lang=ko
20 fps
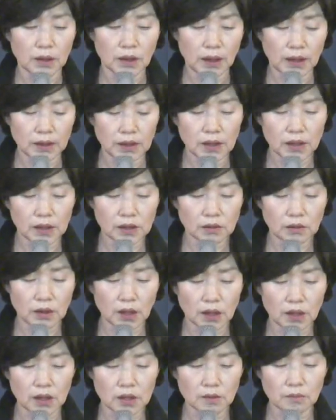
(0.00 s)
하나님께서
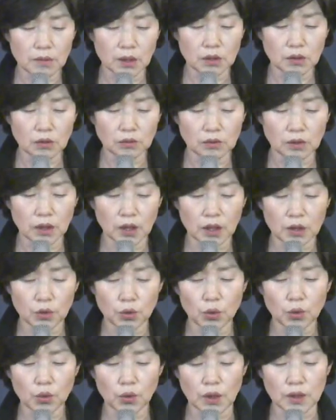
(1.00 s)
택하신 백성들에게
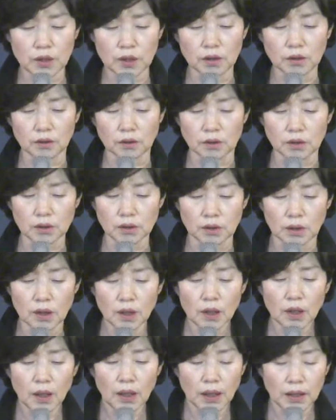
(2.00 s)
요구하시는 것은
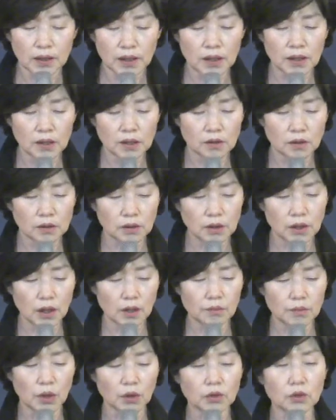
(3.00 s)
하나님께서
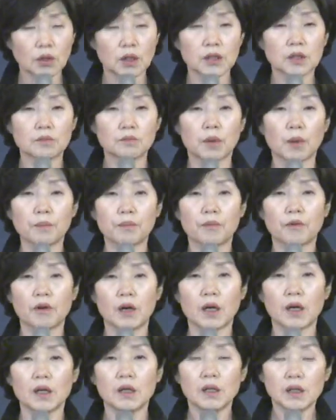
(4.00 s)
그들에게 명령하신
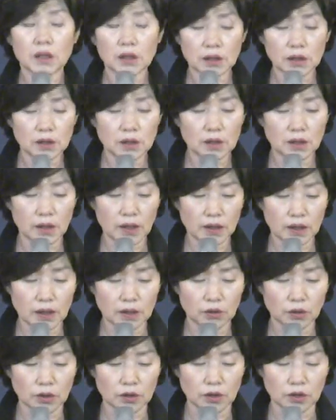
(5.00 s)
법과 의를
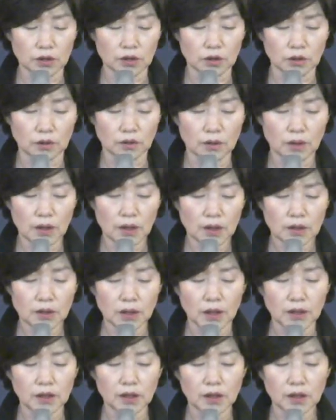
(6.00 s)
행하는 것이죠.
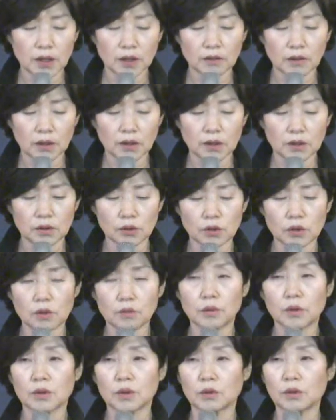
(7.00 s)
자기들의 생각과 뜻을
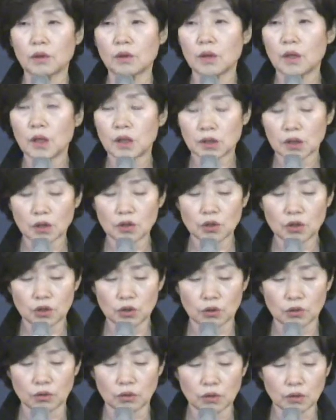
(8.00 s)
버리고
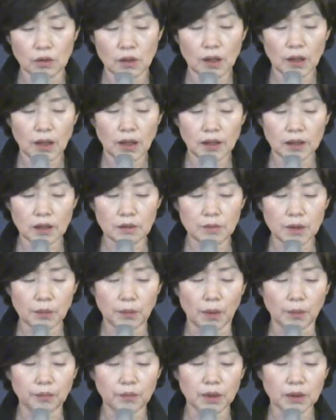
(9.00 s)
전적으로 하나님의
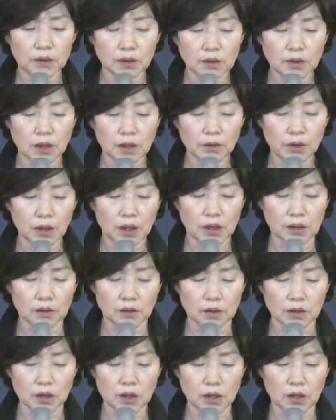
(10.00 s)
법과 뜻대로 행하는
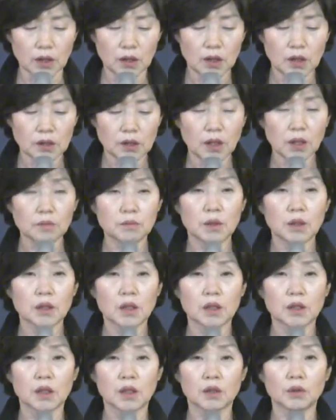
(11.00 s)
것이
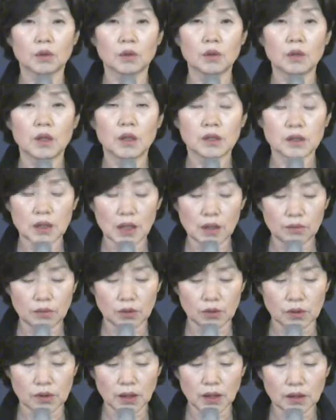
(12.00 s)
생명의 길이고
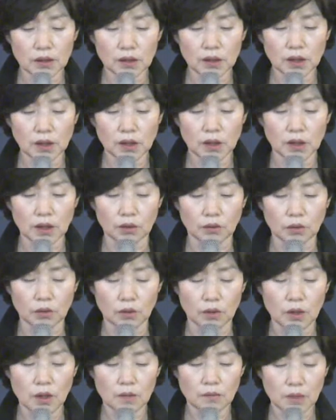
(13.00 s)
참으로 사는
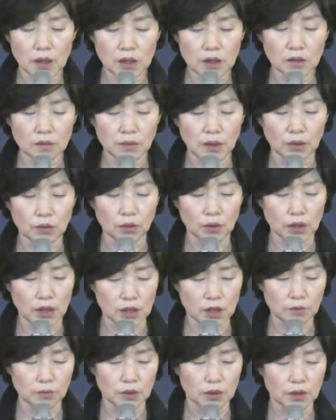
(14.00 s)
길이라고 말씀하고
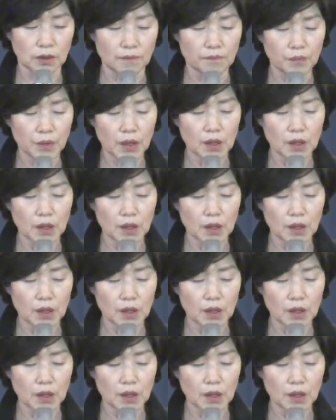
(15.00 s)
계십니다.